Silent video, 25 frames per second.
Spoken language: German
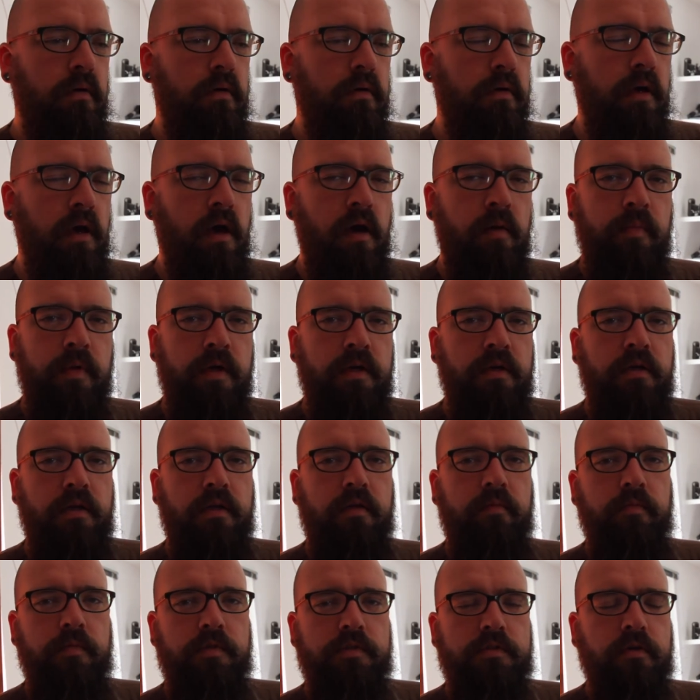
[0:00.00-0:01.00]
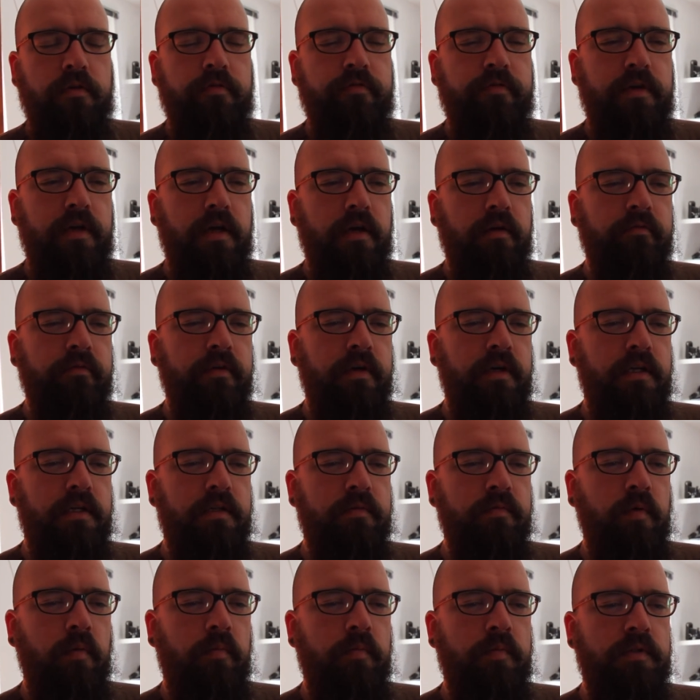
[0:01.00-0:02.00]
Ja, mein Leben ist oft
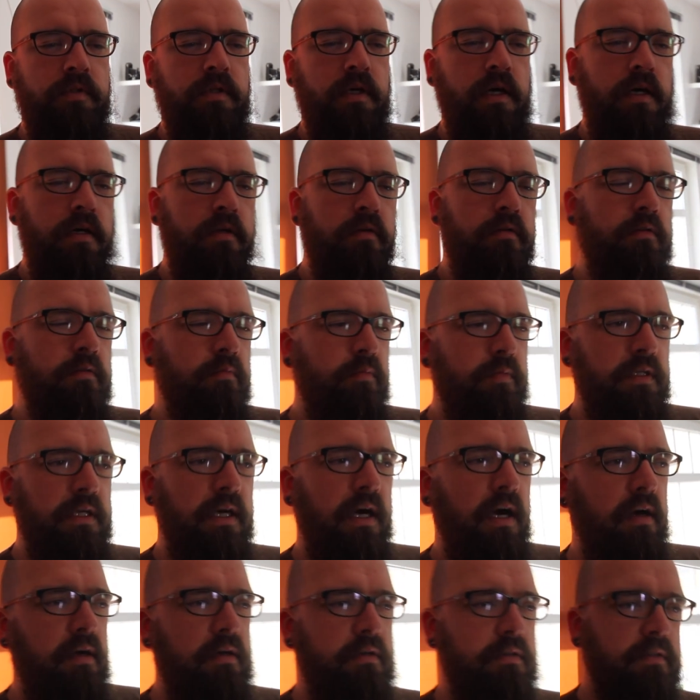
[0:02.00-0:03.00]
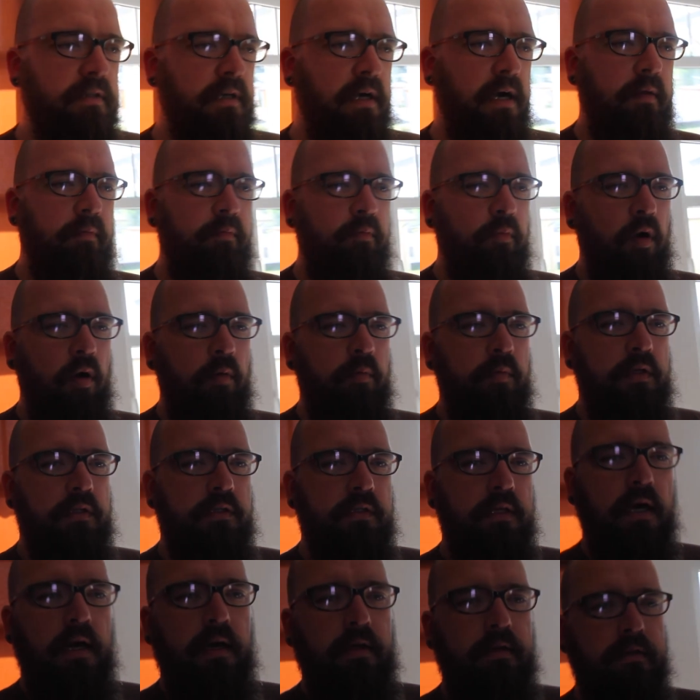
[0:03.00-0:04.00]
langweilig momentan und ja, ich kann
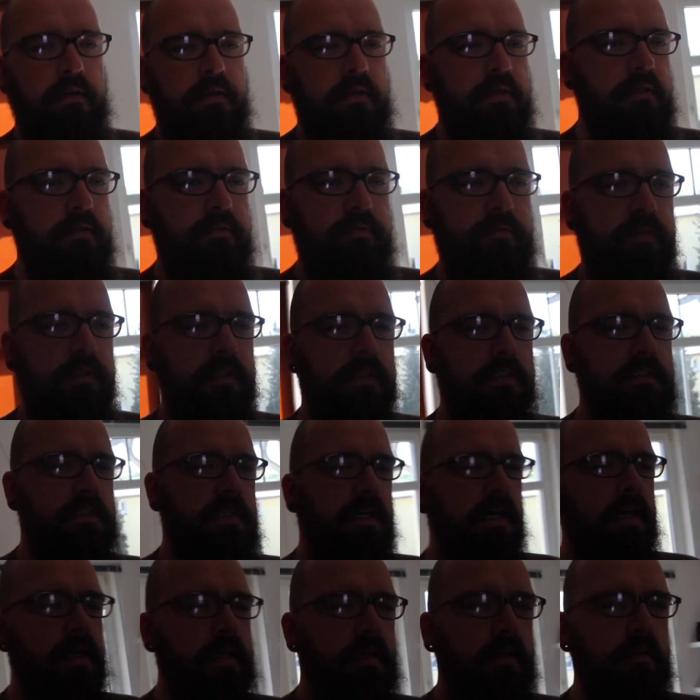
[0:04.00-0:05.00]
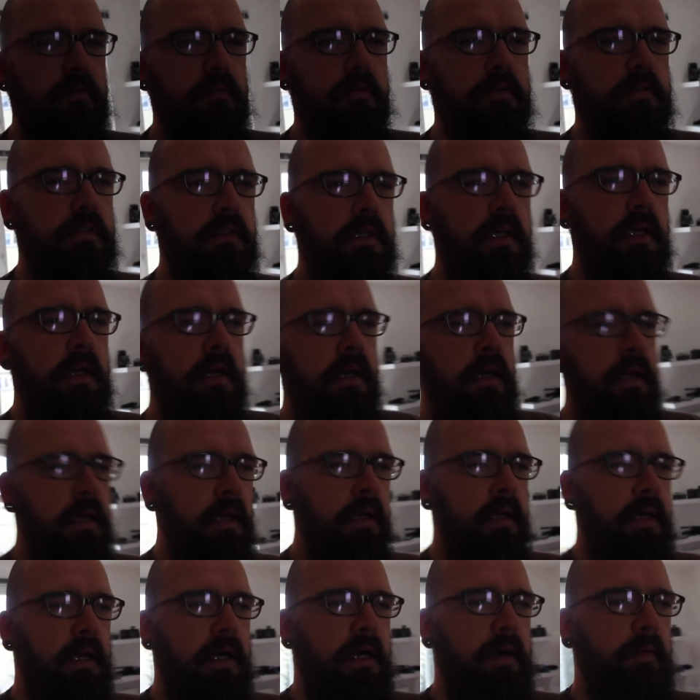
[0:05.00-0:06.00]
momentan nicht viel zeigen und
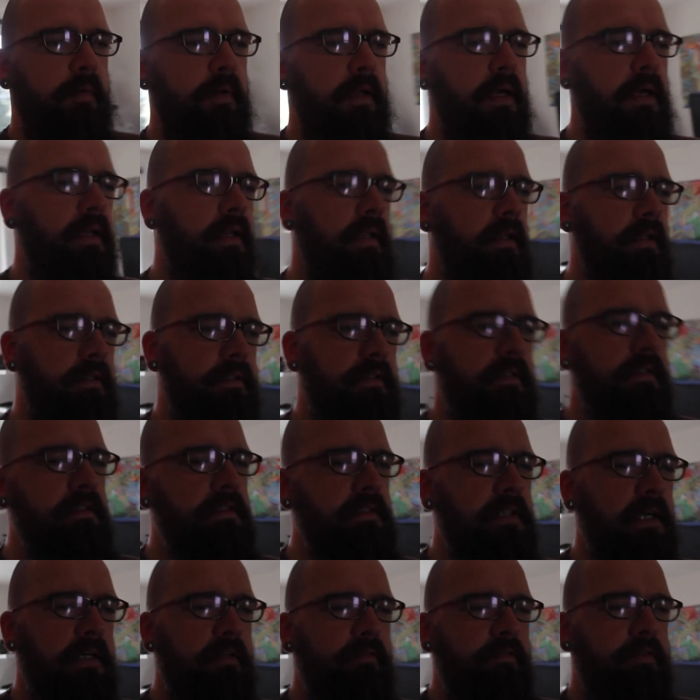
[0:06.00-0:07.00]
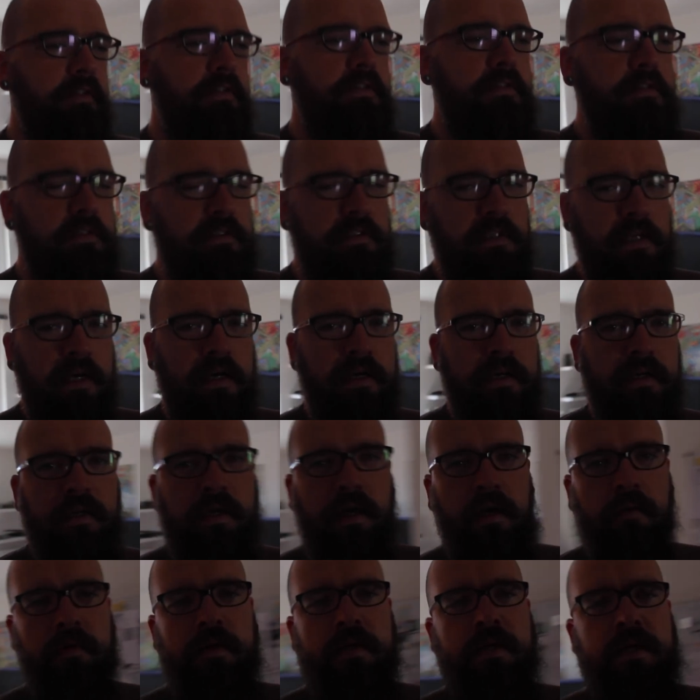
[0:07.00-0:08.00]
habe leider nicht die Zeit viel zu zeigen,
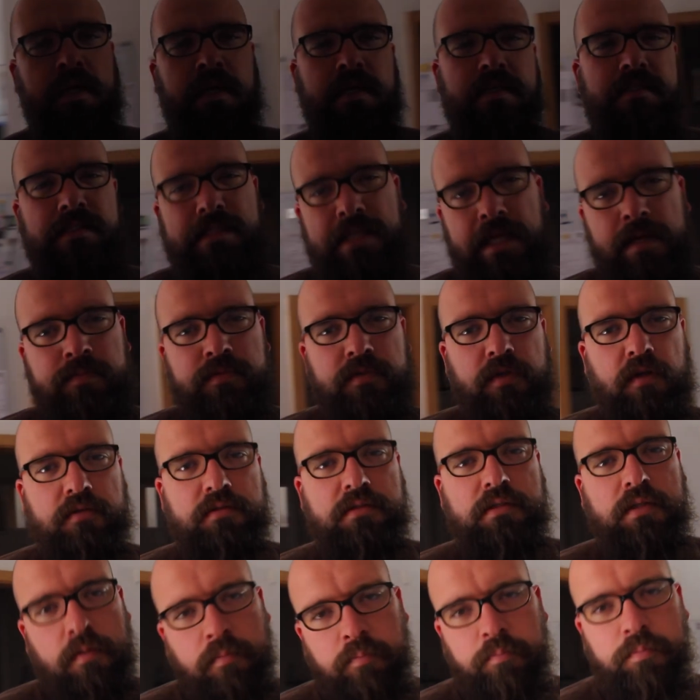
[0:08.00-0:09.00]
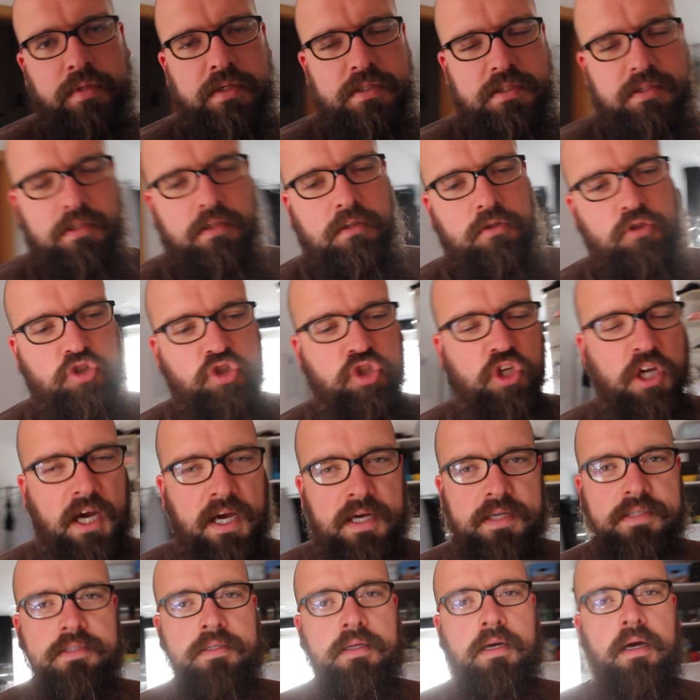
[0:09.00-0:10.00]
aber selbst aus dem bisschen
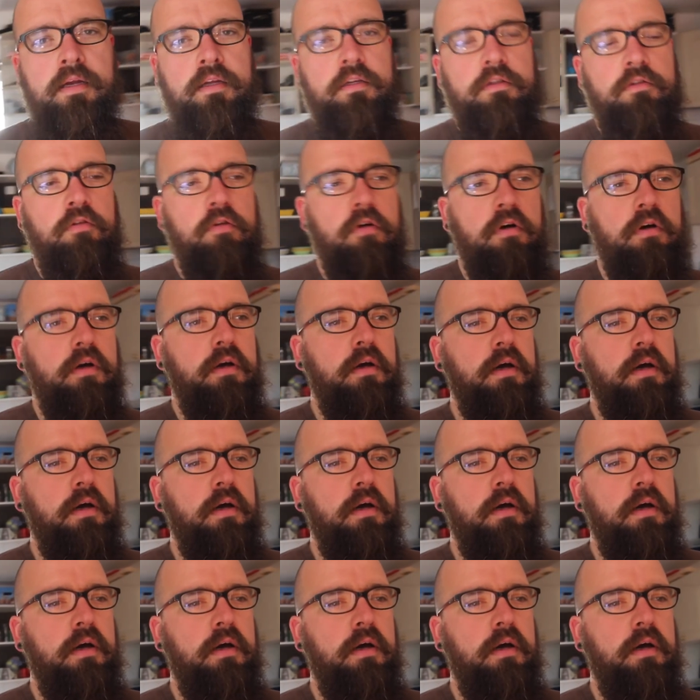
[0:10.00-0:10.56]
Scheiß kann ich noch